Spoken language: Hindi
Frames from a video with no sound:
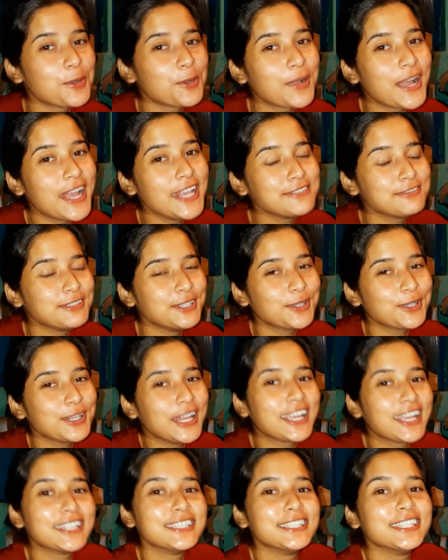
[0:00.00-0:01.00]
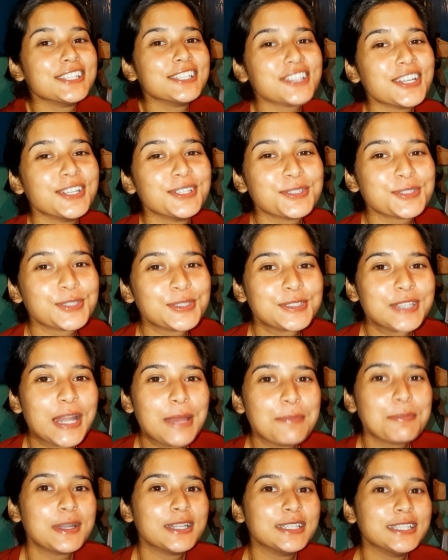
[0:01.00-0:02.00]
इस वीडियो को लाइक कर देना चैनल को
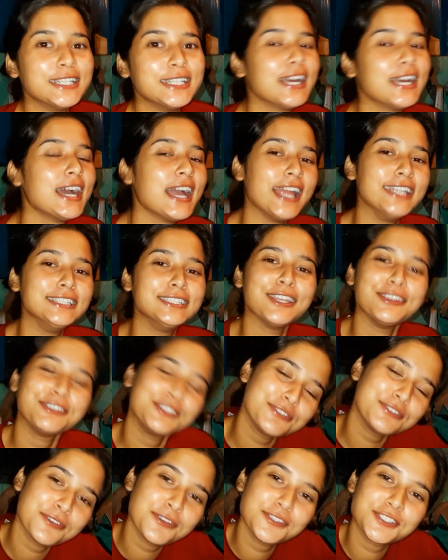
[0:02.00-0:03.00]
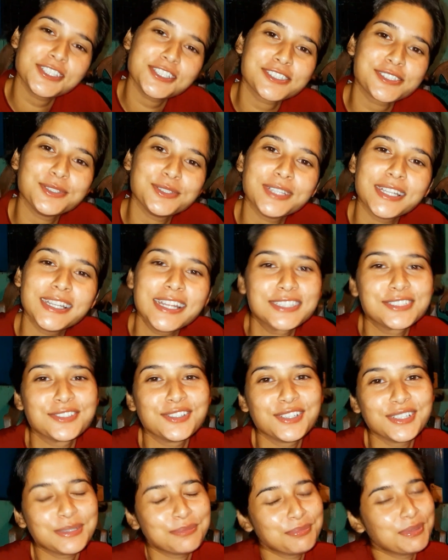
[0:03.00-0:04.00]
सब्सक्राइब कर देना एंड थैंक यू फॉर वॉचिंग नेक्स्ट
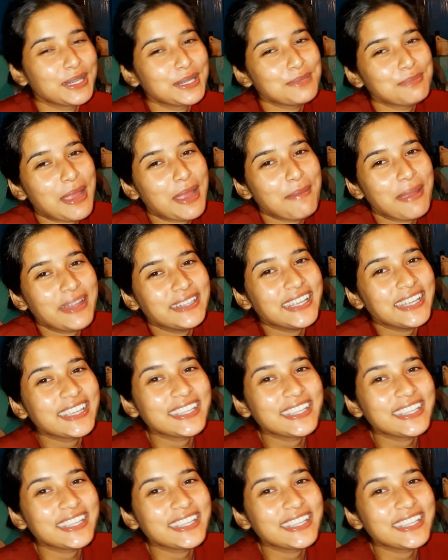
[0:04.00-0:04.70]
वीडियो तब तक लिए बाय बाय टेक